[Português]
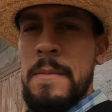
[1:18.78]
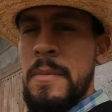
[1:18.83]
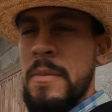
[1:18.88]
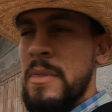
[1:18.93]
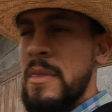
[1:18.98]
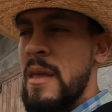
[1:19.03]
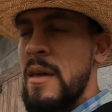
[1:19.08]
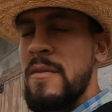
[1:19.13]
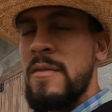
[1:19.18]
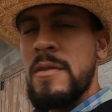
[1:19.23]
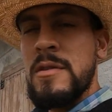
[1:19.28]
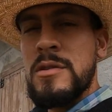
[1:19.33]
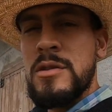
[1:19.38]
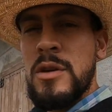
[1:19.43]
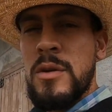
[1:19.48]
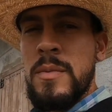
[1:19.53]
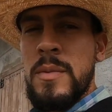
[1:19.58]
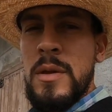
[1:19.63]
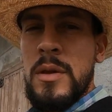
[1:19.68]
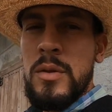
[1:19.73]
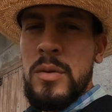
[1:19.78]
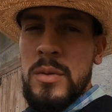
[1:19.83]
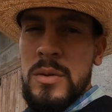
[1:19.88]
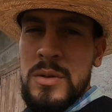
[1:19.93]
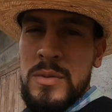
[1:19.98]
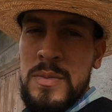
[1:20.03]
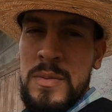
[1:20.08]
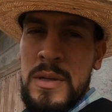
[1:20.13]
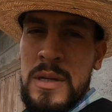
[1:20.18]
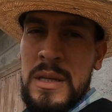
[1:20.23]
tem vídeo sobre tudo,
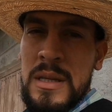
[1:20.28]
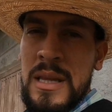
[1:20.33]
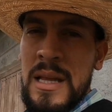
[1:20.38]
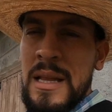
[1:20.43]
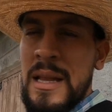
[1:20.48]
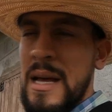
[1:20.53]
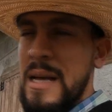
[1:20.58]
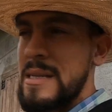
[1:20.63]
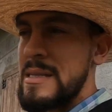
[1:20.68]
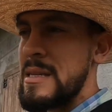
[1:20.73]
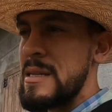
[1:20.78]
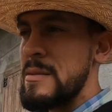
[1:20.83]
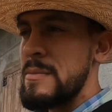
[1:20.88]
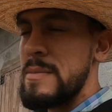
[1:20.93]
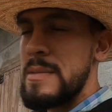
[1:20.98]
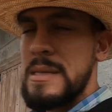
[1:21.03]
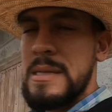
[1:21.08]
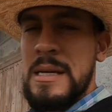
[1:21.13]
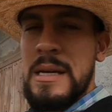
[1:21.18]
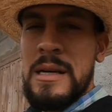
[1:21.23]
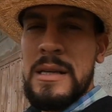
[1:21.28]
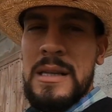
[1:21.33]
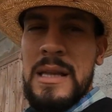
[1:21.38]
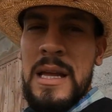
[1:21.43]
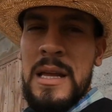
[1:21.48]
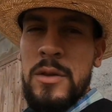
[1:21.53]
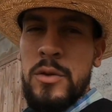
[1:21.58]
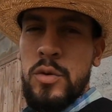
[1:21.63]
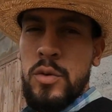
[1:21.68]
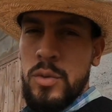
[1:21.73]
menino, tem laçando bezerro, tem
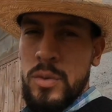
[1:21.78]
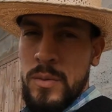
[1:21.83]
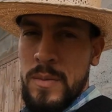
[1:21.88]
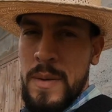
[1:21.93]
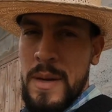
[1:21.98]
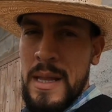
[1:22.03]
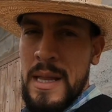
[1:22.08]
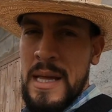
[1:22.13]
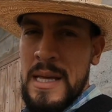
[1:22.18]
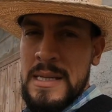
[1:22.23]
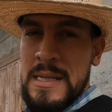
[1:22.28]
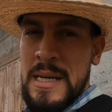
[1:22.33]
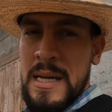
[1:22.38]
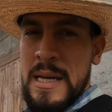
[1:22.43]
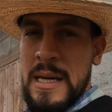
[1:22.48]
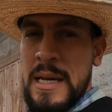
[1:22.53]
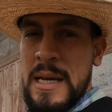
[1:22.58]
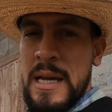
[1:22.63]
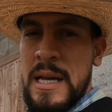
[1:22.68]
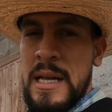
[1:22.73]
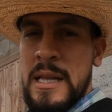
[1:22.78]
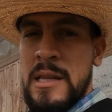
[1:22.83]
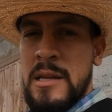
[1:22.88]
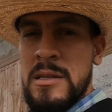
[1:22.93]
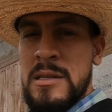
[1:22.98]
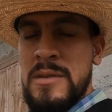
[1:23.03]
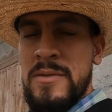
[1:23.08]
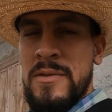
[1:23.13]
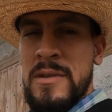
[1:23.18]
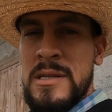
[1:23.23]
tudo, beleza? Então, se
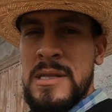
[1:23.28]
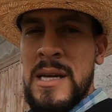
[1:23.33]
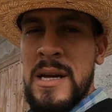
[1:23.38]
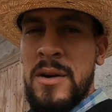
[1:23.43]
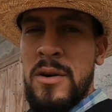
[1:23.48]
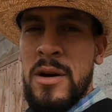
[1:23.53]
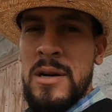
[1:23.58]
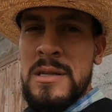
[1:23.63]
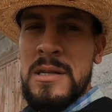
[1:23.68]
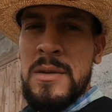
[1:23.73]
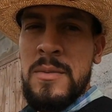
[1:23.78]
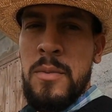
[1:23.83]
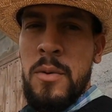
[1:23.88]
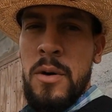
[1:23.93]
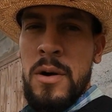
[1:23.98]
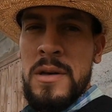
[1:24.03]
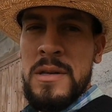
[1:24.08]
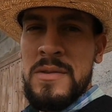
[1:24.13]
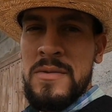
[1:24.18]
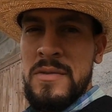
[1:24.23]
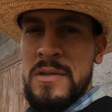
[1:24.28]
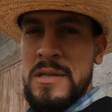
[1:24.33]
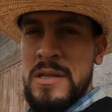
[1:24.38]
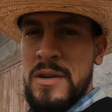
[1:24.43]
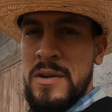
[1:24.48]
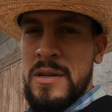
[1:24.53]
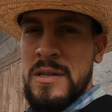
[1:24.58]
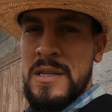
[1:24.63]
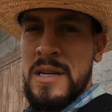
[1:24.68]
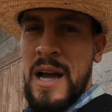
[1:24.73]
você gosta de boi, se você
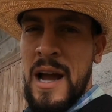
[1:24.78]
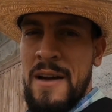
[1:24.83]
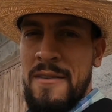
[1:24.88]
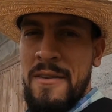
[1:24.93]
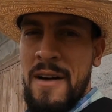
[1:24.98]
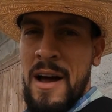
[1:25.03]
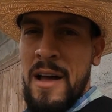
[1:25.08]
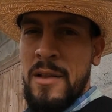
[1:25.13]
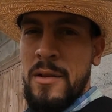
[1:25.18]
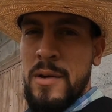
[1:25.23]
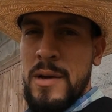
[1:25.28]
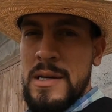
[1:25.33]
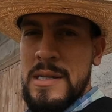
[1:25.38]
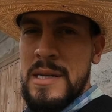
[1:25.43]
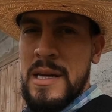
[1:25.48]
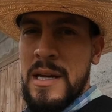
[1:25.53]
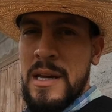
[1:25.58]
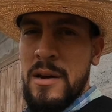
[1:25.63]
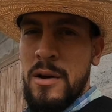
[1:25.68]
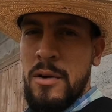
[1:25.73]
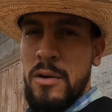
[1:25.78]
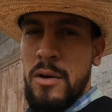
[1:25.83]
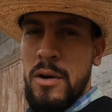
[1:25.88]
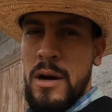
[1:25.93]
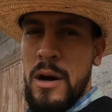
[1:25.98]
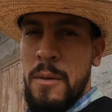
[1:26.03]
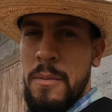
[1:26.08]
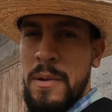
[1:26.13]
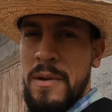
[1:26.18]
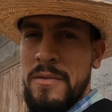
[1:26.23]
gosta de cavalo, esse aqui é o local
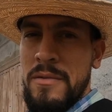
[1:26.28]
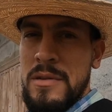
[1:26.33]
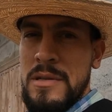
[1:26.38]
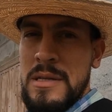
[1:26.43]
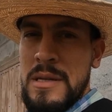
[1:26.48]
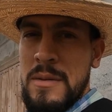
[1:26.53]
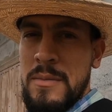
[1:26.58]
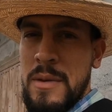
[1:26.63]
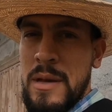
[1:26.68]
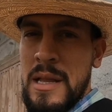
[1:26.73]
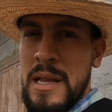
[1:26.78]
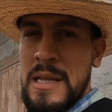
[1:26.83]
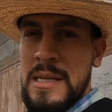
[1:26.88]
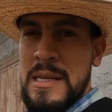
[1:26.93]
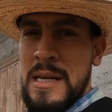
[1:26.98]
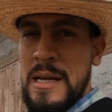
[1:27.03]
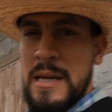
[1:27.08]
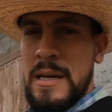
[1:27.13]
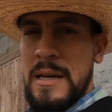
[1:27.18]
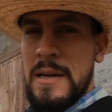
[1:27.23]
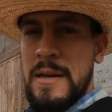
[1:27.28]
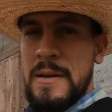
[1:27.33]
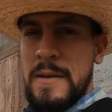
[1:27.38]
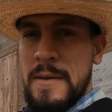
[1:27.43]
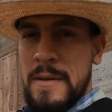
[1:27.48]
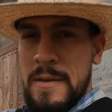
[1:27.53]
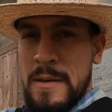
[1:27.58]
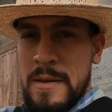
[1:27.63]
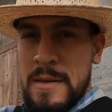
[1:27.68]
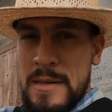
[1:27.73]
para você, beleza?
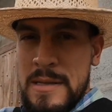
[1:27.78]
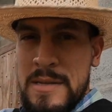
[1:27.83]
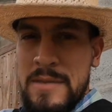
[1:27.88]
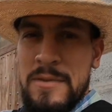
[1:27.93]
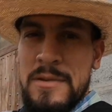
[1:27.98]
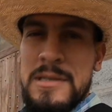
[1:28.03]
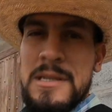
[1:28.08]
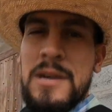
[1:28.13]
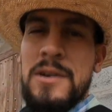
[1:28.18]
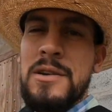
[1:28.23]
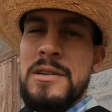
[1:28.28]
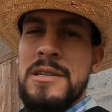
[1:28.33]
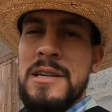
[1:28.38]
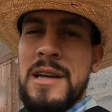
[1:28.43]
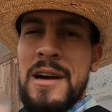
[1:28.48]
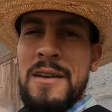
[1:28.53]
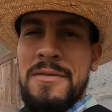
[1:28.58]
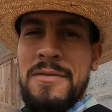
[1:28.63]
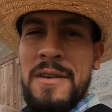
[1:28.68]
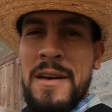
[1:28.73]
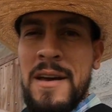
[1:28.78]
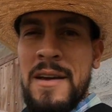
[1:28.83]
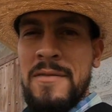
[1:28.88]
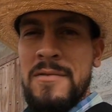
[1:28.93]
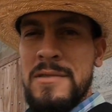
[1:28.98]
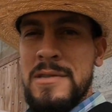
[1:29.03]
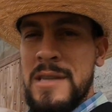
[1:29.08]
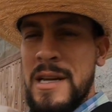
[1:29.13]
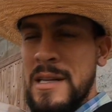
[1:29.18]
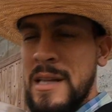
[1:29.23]
Se você gosta de café,
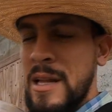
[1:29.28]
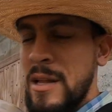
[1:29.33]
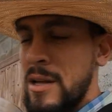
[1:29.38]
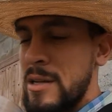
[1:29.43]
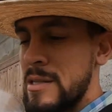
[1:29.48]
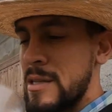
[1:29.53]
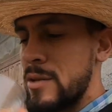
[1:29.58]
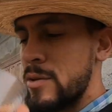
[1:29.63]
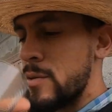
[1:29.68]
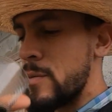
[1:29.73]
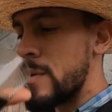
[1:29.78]
você é da nossa turma